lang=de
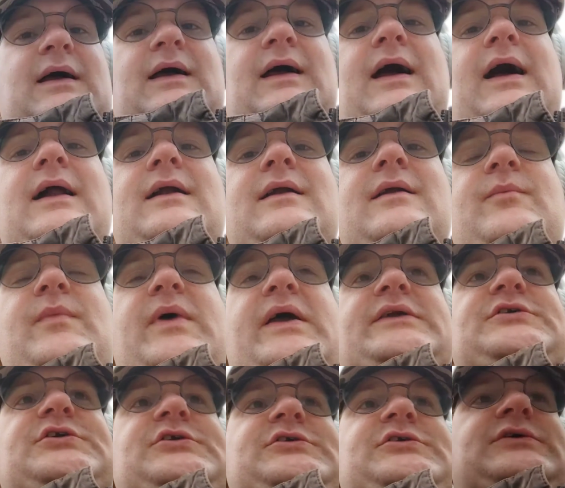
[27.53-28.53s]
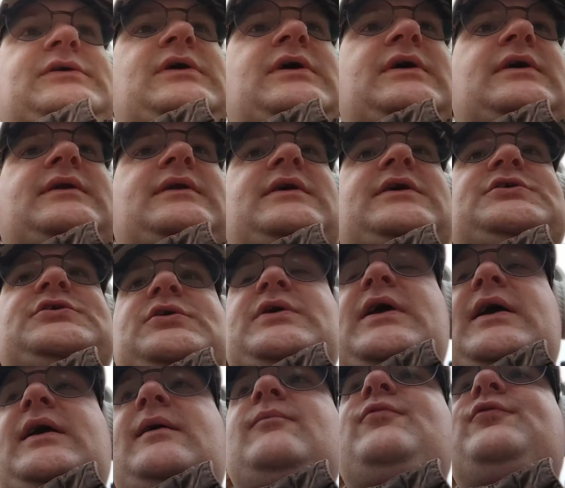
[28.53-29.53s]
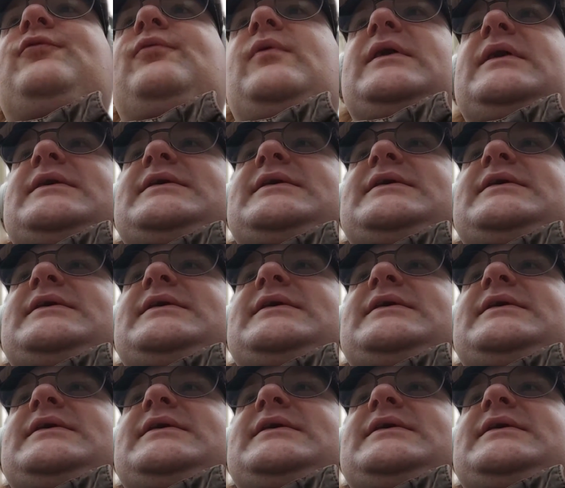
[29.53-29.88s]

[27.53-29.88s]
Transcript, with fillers: alle Menschen, die schon geimpft worden